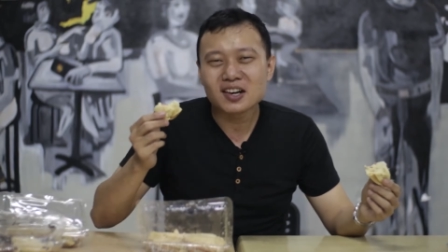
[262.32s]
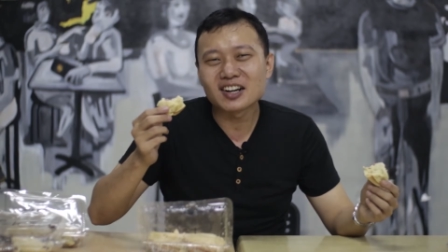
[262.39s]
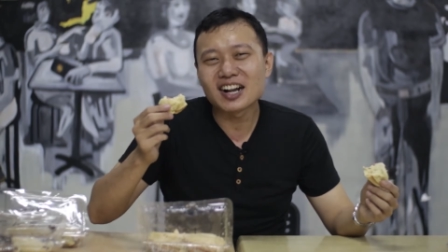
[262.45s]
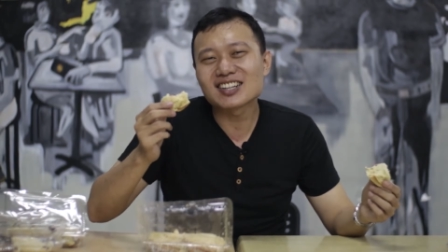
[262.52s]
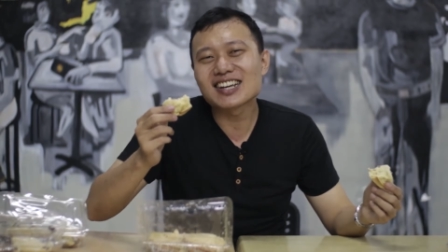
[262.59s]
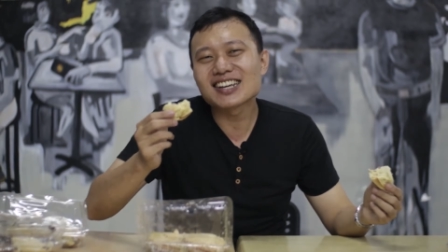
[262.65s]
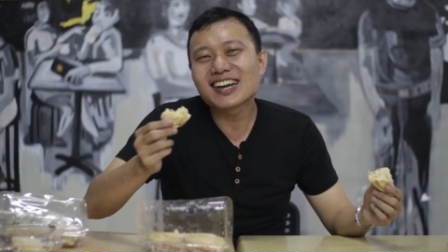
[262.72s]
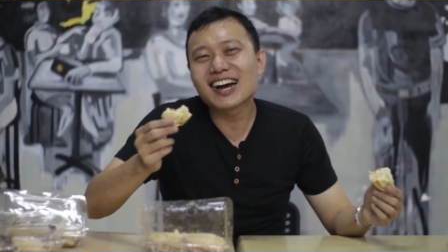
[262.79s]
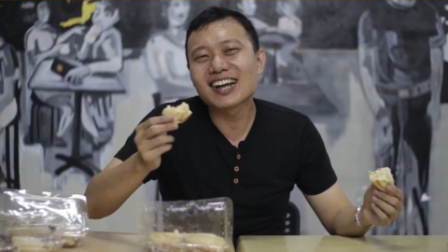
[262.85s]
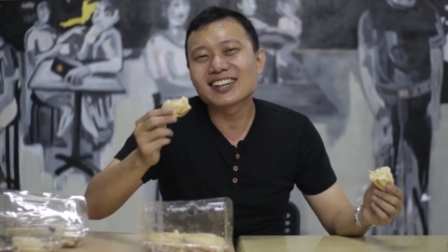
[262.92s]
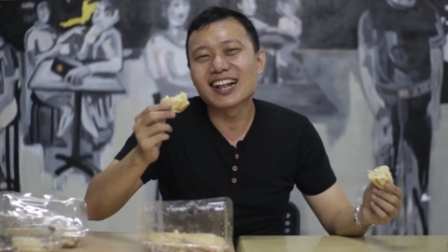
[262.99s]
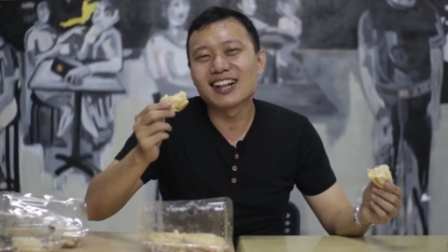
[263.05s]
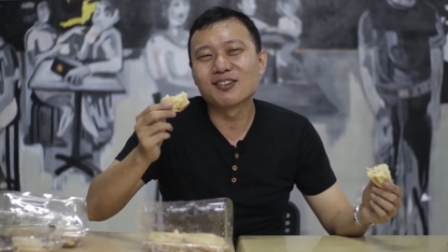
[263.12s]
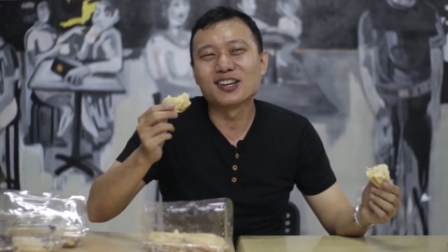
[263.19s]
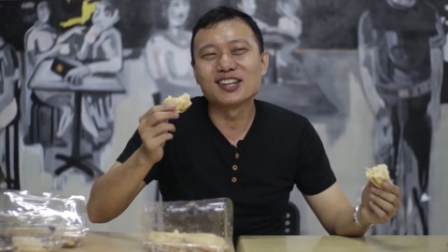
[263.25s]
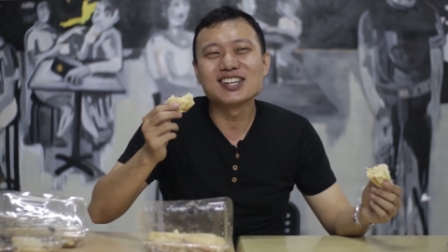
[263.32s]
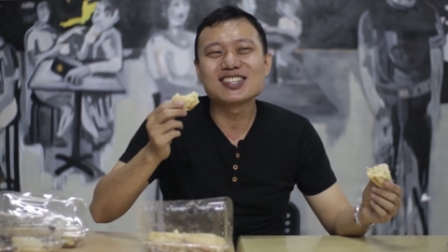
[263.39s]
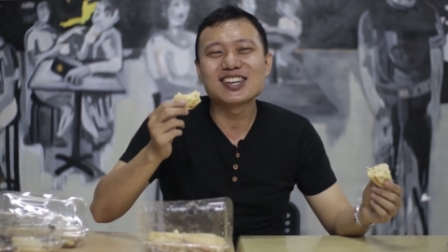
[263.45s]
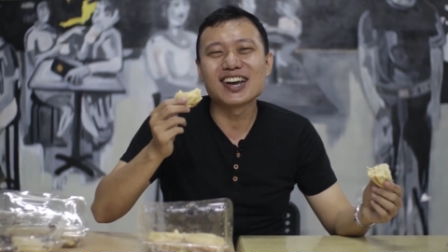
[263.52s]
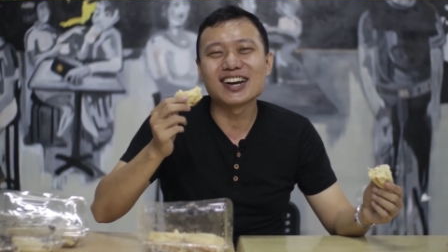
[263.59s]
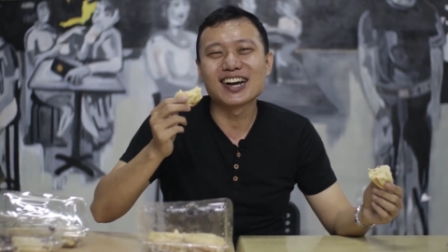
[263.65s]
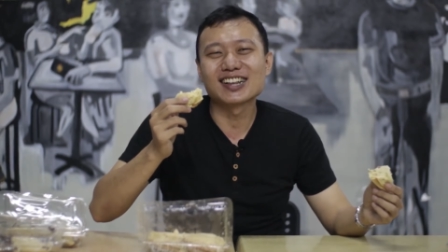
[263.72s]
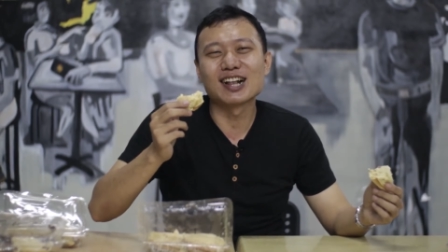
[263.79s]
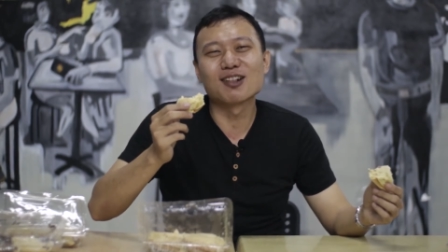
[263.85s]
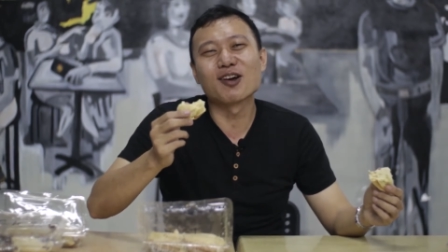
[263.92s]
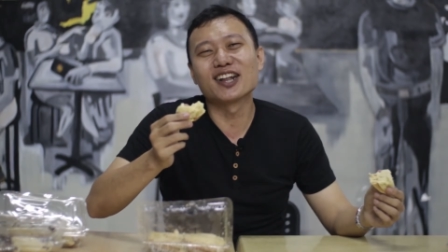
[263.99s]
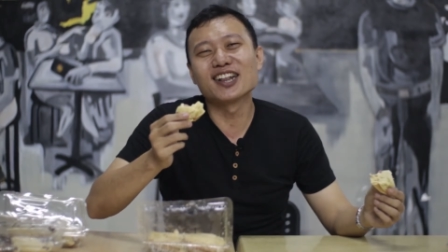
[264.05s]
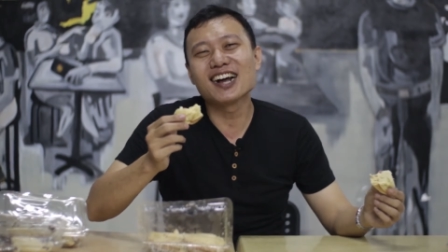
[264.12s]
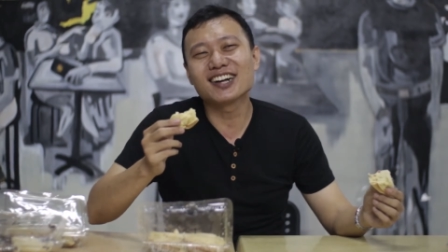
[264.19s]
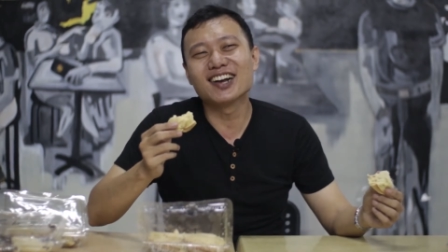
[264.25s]
Rasanya nggak terlalu ini sih ya, nggak
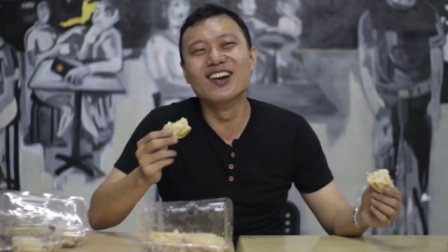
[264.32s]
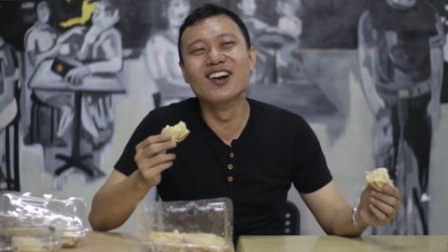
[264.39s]
terlalu enak.